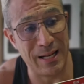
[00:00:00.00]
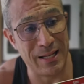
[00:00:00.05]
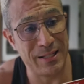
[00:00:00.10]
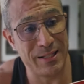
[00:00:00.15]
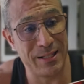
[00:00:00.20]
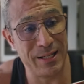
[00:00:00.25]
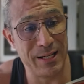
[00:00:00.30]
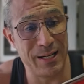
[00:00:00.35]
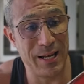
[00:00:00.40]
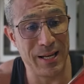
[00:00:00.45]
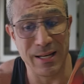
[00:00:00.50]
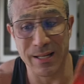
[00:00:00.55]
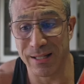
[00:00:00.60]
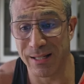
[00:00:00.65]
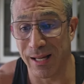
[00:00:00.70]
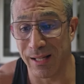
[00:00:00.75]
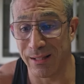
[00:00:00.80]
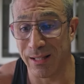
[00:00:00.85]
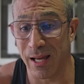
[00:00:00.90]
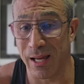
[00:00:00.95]
las chicken
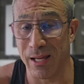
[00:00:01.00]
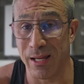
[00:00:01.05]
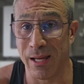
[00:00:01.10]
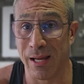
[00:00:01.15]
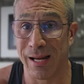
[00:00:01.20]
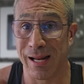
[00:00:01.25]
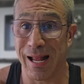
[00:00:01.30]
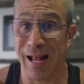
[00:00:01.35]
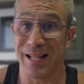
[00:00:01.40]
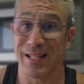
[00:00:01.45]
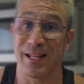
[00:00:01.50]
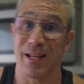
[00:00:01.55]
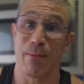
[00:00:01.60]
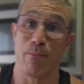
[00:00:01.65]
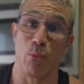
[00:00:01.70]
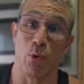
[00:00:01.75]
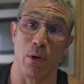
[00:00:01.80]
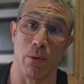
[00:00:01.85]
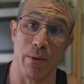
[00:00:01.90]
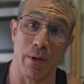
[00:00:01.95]
satay,
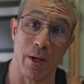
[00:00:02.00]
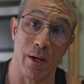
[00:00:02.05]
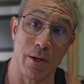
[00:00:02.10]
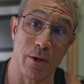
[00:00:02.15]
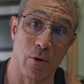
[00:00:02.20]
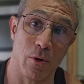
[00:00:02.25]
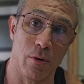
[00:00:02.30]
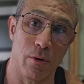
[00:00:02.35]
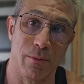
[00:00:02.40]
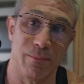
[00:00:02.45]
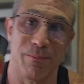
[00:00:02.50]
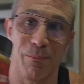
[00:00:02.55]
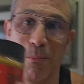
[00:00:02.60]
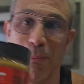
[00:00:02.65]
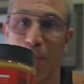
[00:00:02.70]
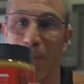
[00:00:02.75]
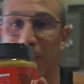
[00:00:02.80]
casan muy bien con...